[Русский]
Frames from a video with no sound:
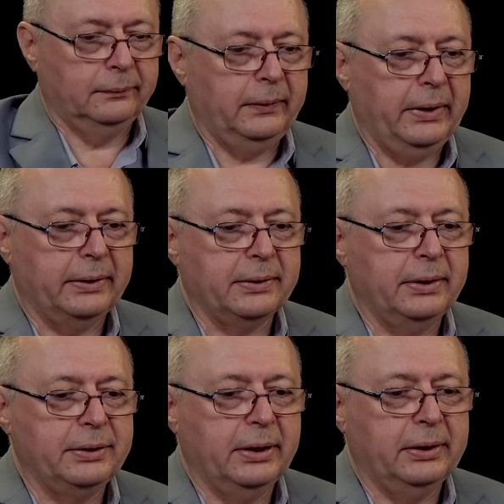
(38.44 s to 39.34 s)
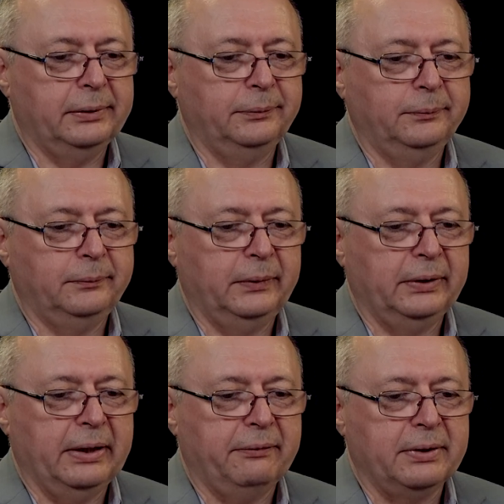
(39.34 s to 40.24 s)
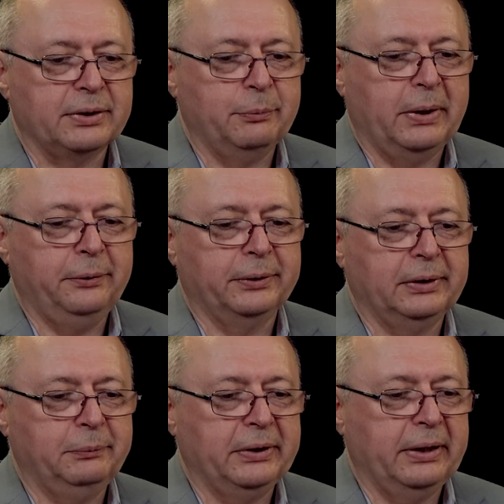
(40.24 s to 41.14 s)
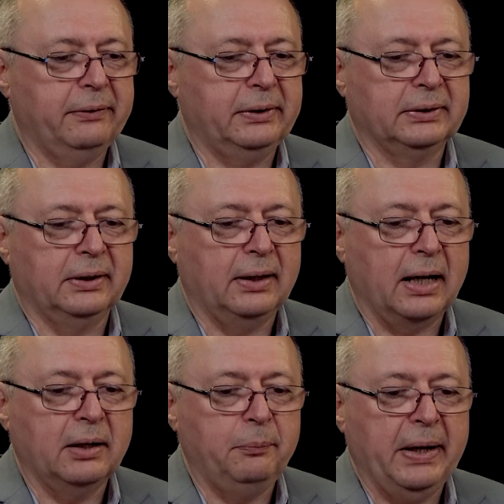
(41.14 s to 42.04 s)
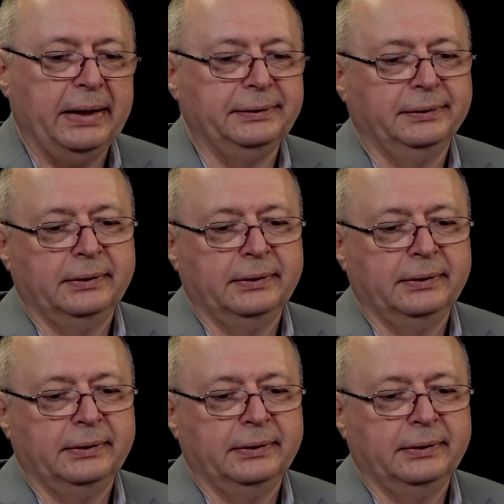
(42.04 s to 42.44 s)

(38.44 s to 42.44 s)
Да, сначала именовал самолет, именовался ЛАК-5,